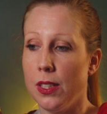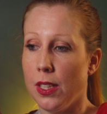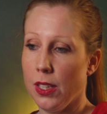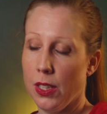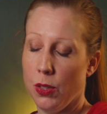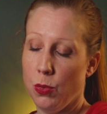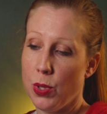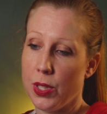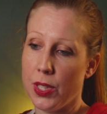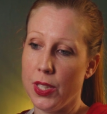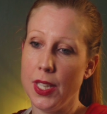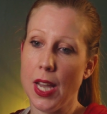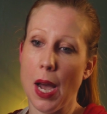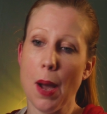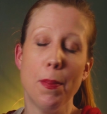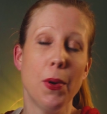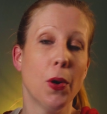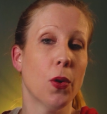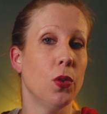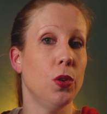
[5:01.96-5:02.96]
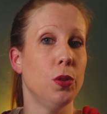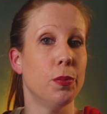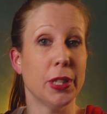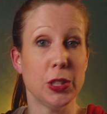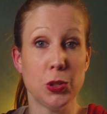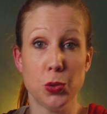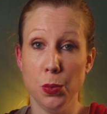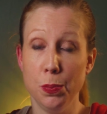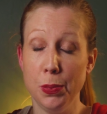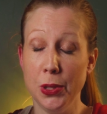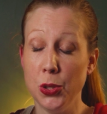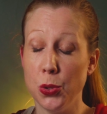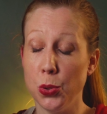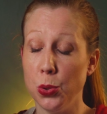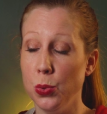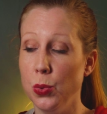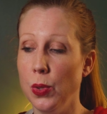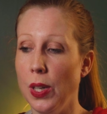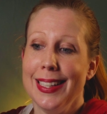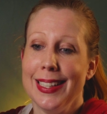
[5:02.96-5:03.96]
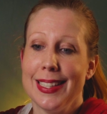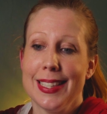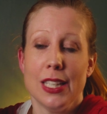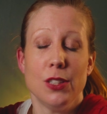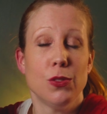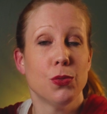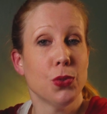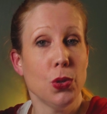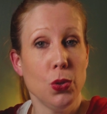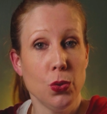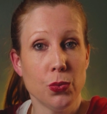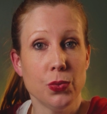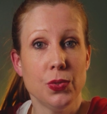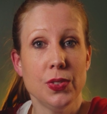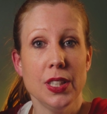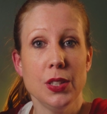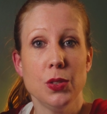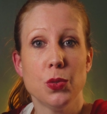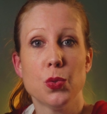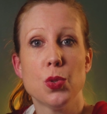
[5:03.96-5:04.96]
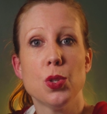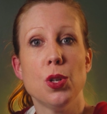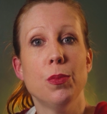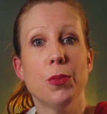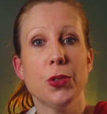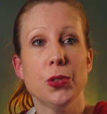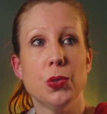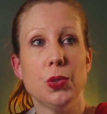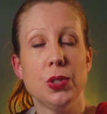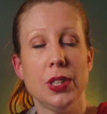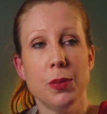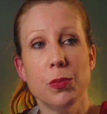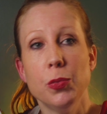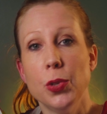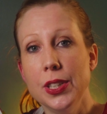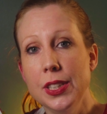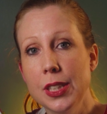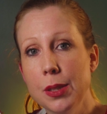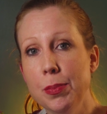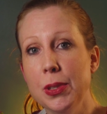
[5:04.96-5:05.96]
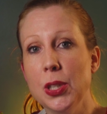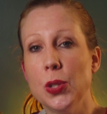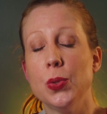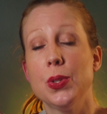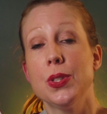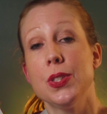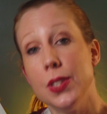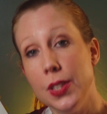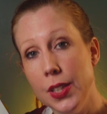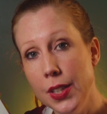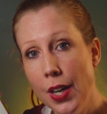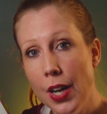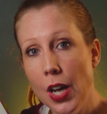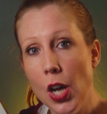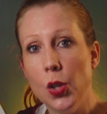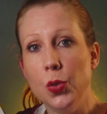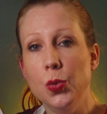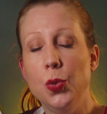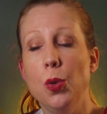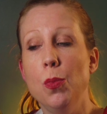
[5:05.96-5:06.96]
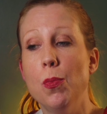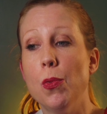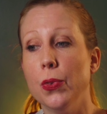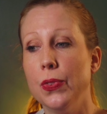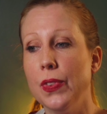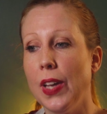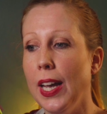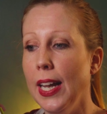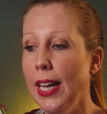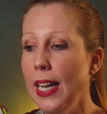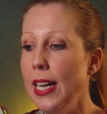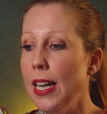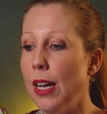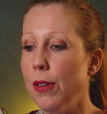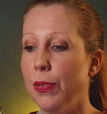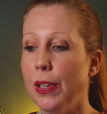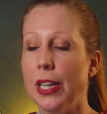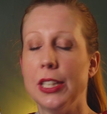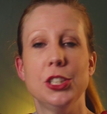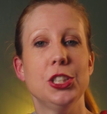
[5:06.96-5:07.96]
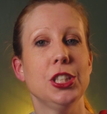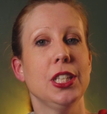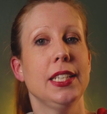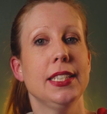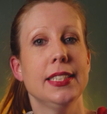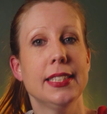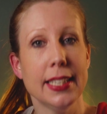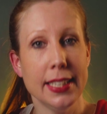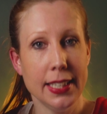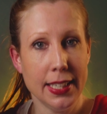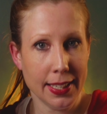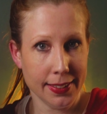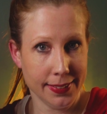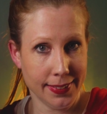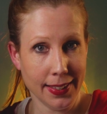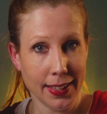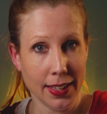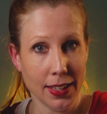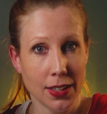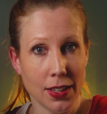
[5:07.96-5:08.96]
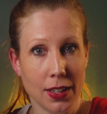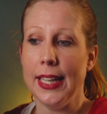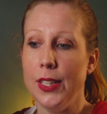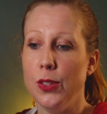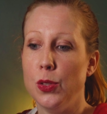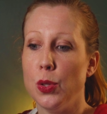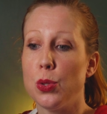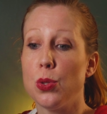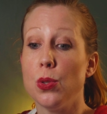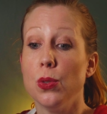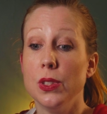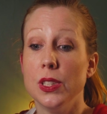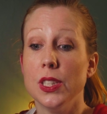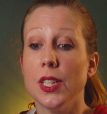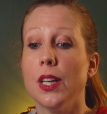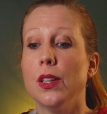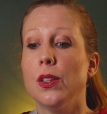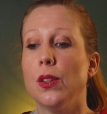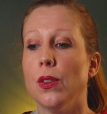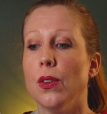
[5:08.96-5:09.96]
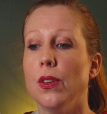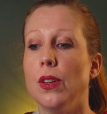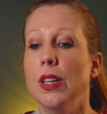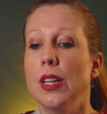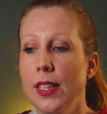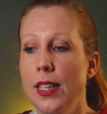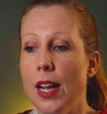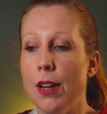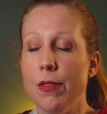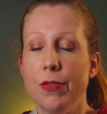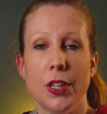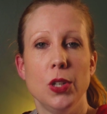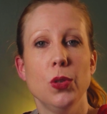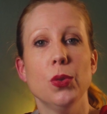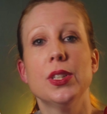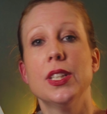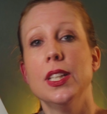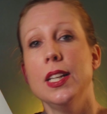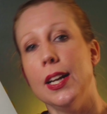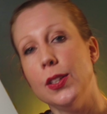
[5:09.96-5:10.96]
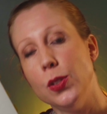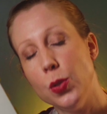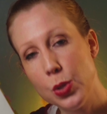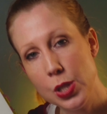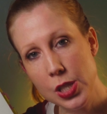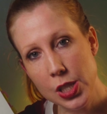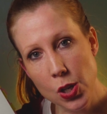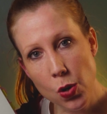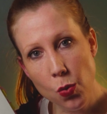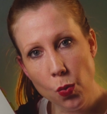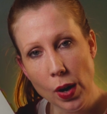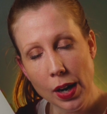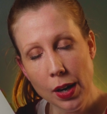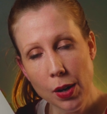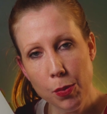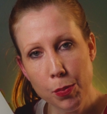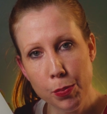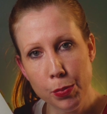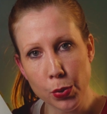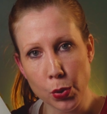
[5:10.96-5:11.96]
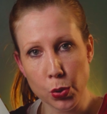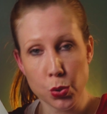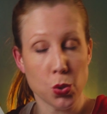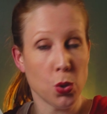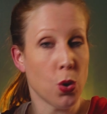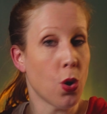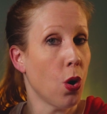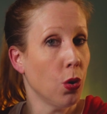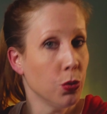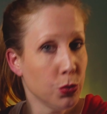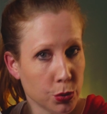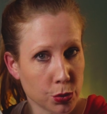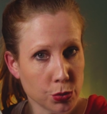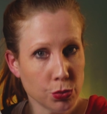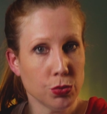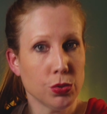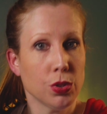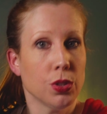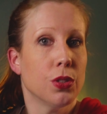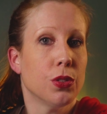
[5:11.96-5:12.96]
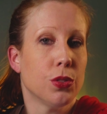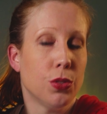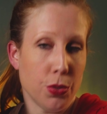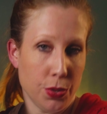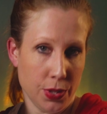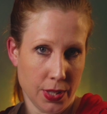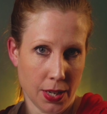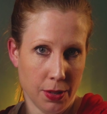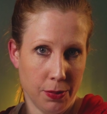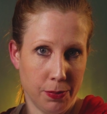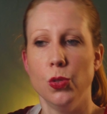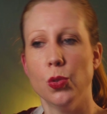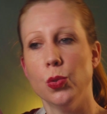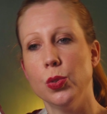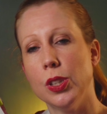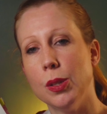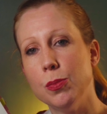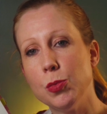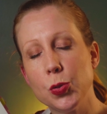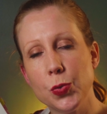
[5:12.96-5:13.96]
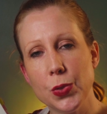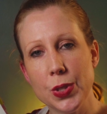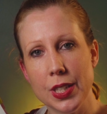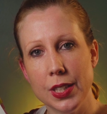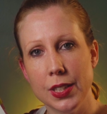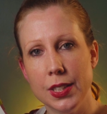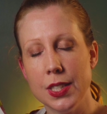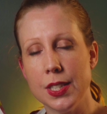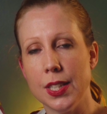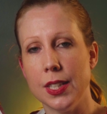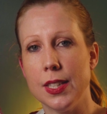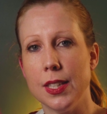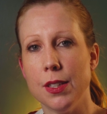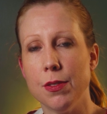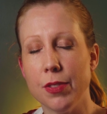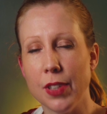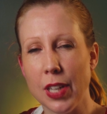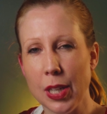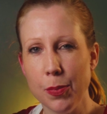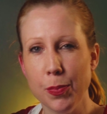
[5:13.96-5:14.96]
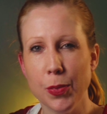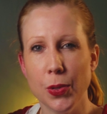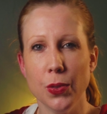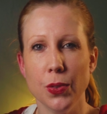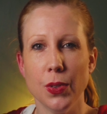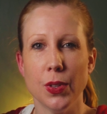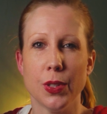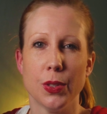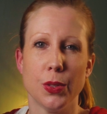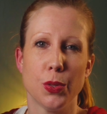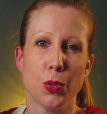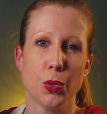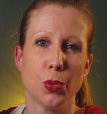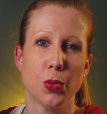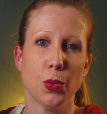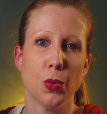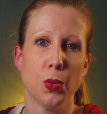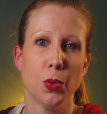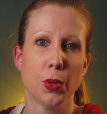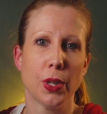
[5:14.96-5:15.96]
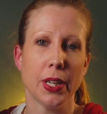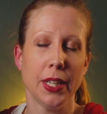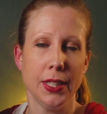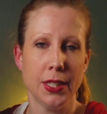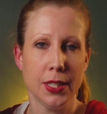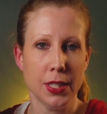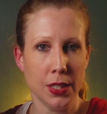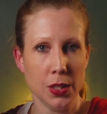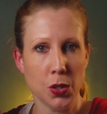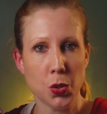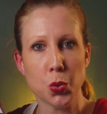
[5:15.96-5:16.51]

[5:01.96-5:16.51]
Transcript: réussi à prendre le Machu Picchu et cette volonté non seulement de témoigner mais aussi de montrer la fragilité de la Terre et de se dire qu'il a fallu qu'il aille aussi loin pour se rendre compte de ça. Donc comme je vous ai dit, c'était vraiment euh, ce récit